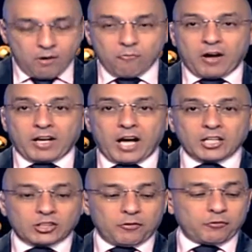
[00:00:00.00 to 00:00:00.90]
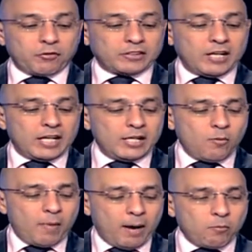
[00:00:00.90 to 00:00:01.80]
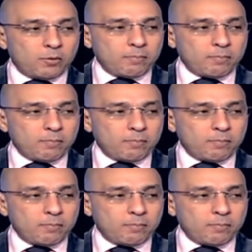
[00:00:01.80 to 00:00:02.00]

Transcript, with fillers: فرحة أشرف اتفضلي ومحمود